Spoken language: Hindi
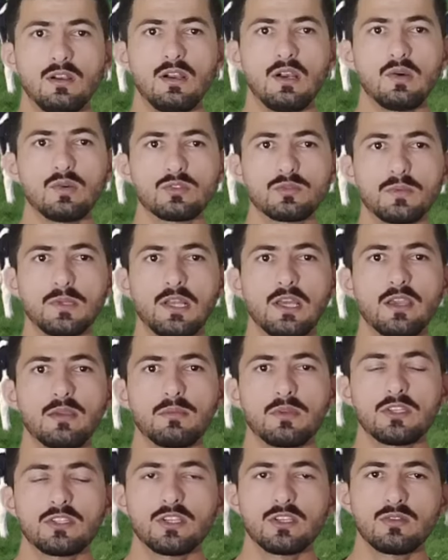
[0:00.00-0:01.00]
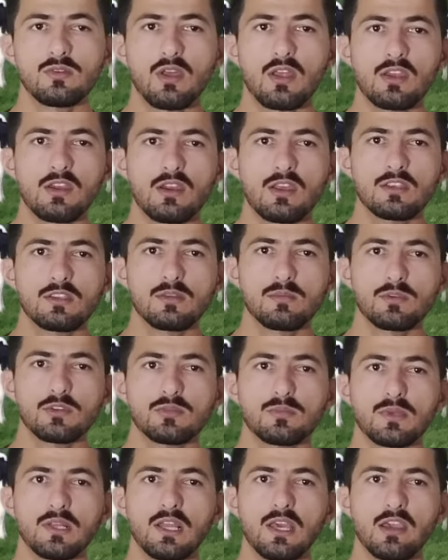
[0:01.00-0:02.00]
अउज़बिल्लाशैतवानरजीम
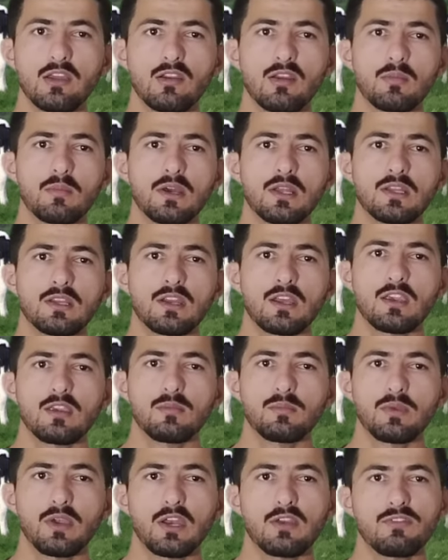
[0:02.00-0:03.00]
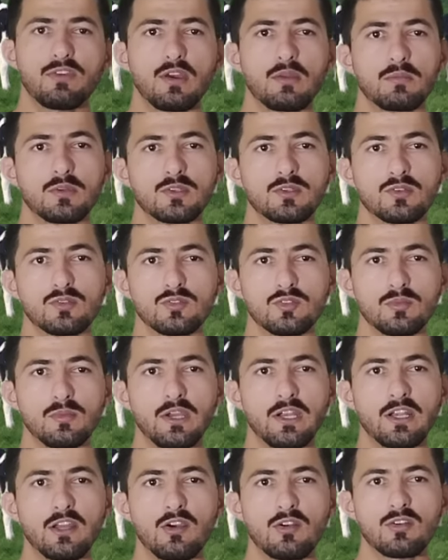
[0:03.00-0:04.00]
बसमीम प्यारे फार्मर दोस्तों
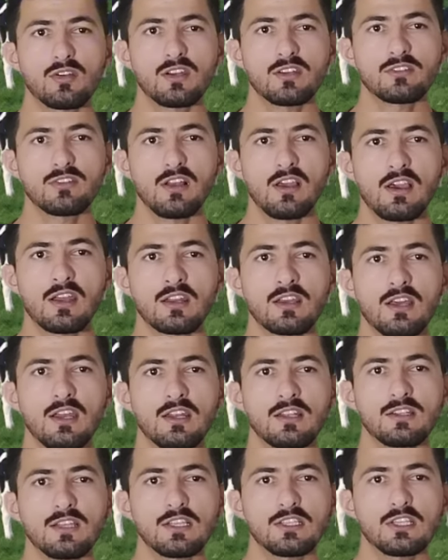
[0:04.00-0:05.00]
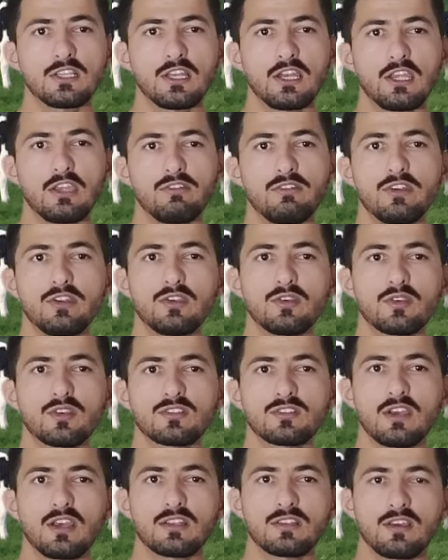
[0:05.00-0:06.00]
मैं डॉक्टर अरसलान खालद आज एक नई वीडियो के
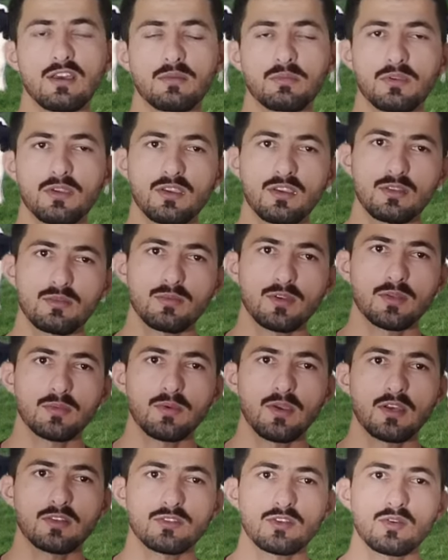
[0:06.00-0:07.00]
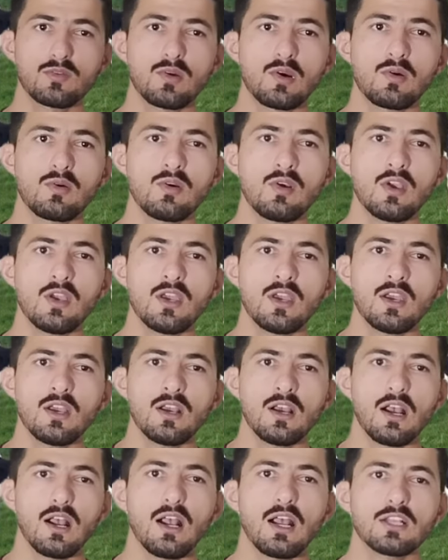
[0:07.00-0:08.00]
साथ आपकी खिदमत में हाज़िर हुआ हूँ
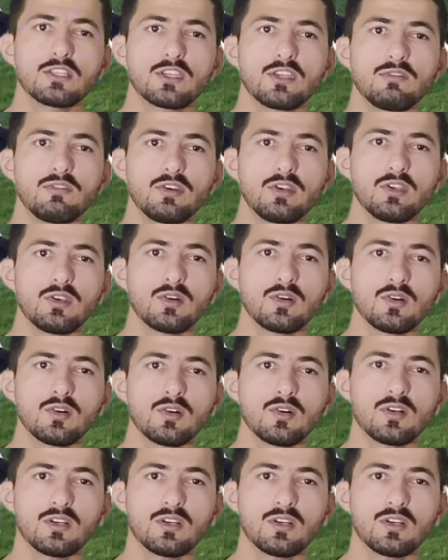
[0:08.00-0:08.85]
आज की वीडियो